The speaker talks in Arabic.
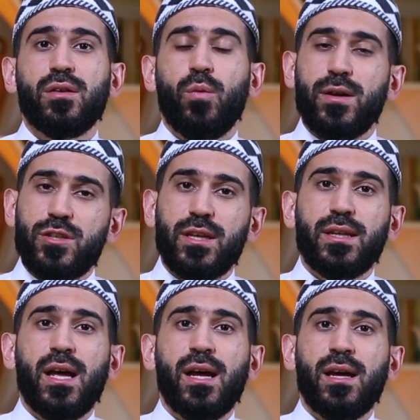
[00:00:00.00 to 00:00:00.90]

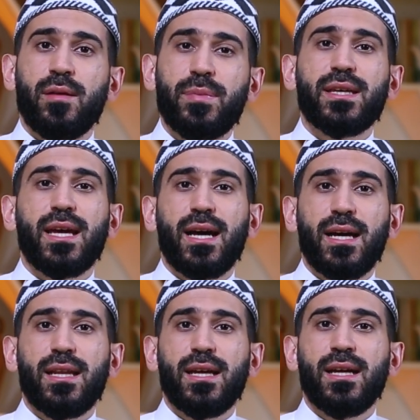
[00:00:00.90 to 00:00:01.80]
وجئنا بك
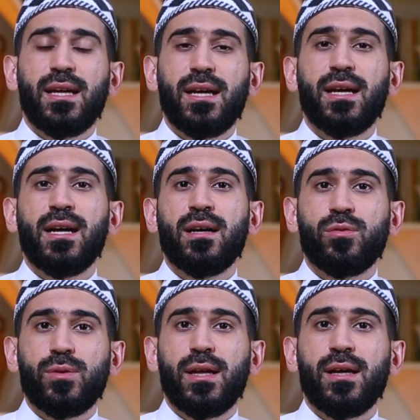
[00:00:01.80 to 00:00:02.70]
على
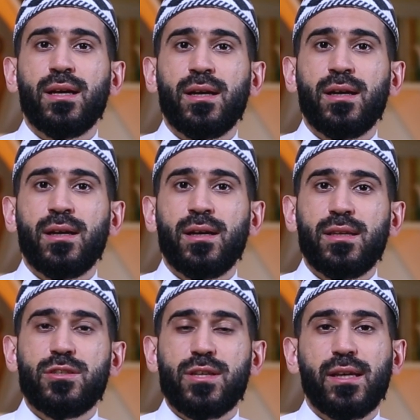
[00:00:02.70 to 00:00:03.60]

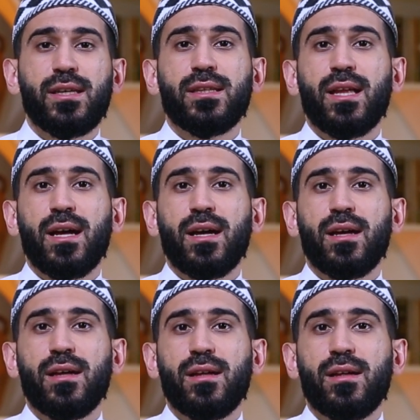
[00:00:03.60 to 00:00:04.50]
هؤلاء شهيدا
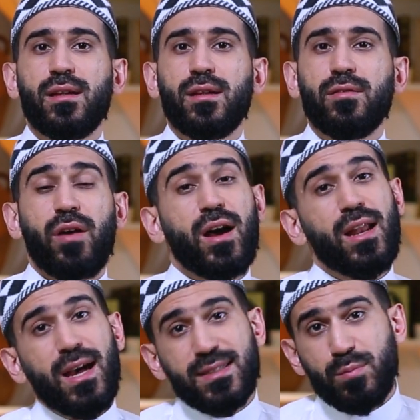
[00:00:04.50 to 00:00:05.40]

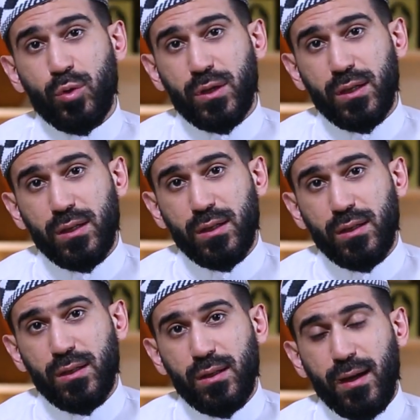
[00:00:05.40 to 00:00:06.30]
فقال حسبك
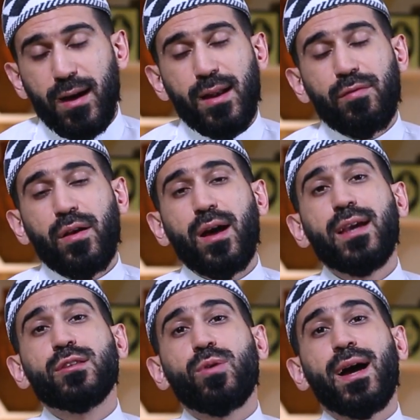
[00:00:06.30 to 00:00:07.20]
قال
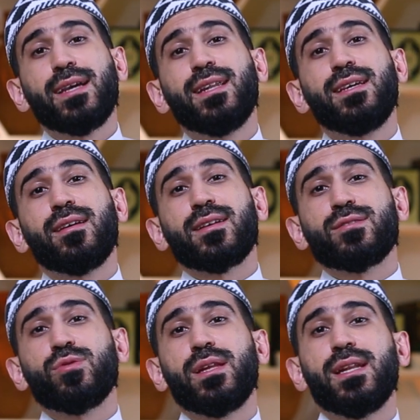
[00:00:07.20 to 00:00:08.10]
فرايت عيني
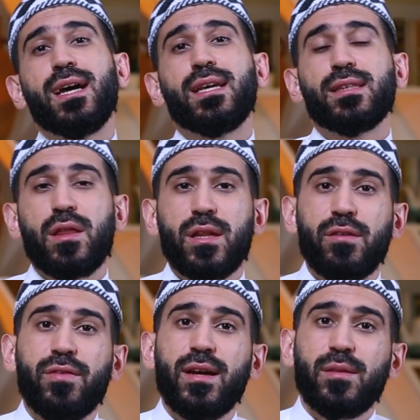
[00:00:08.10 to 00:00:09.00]
رسول الله
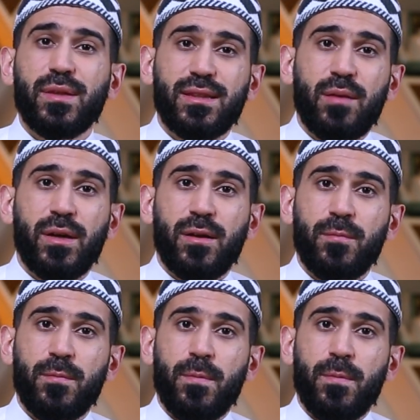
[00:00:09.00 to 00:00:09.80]
تذرفان بالدمع